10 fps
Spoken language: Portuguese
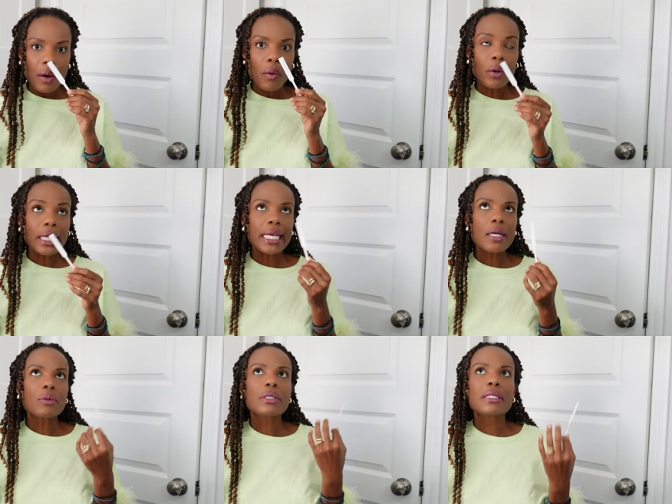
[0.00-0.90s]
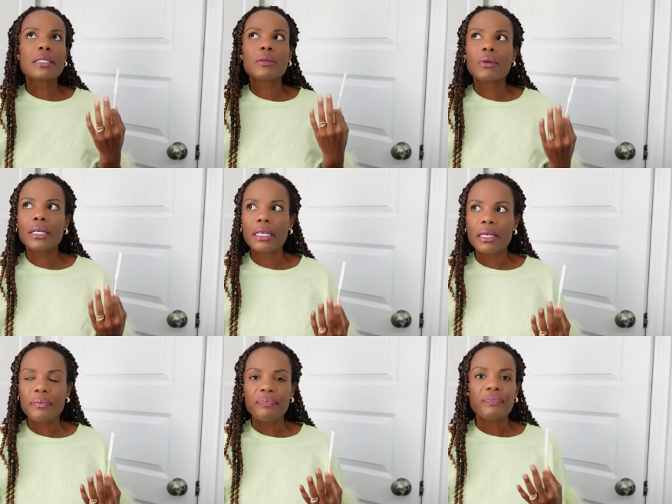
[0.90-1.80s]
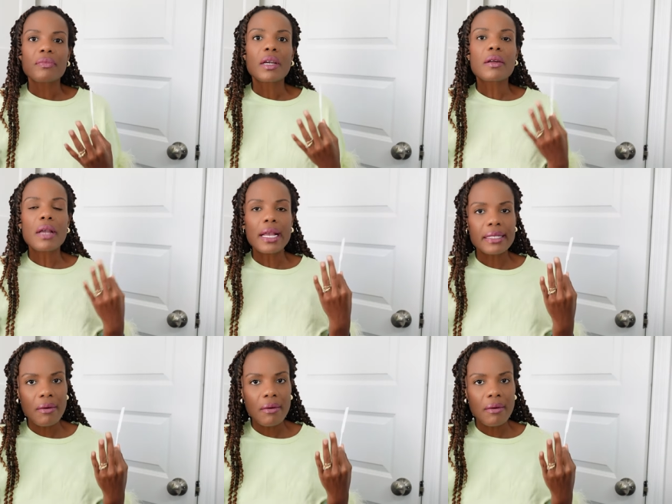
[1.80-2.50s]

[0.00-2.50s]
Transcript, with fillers: O que que eu sinto aqui? Esse